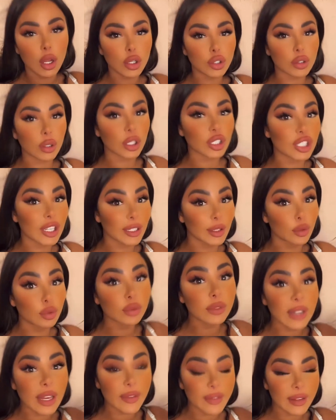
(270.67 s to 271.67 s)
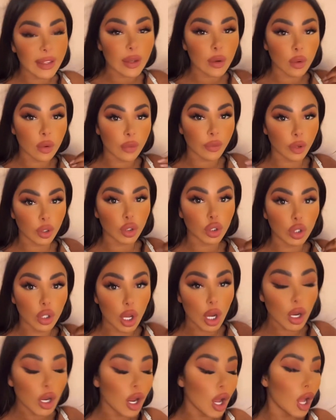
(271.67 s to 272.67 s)
Genre j'ai toutes les vidéos, votre
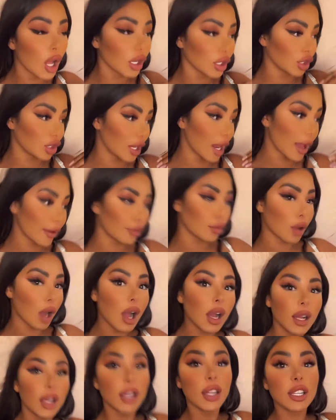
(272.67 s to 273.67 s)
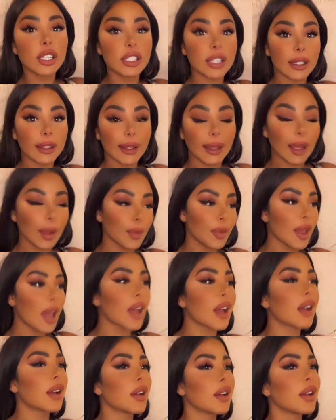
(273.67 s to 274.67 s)
gueule, je la vois, je sais très
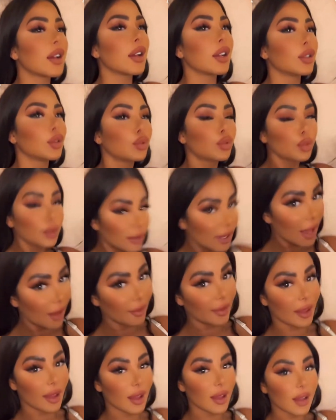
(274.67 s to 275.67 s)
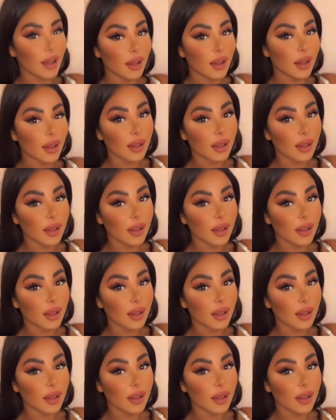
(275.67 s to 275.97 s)
bien d'où ça vient.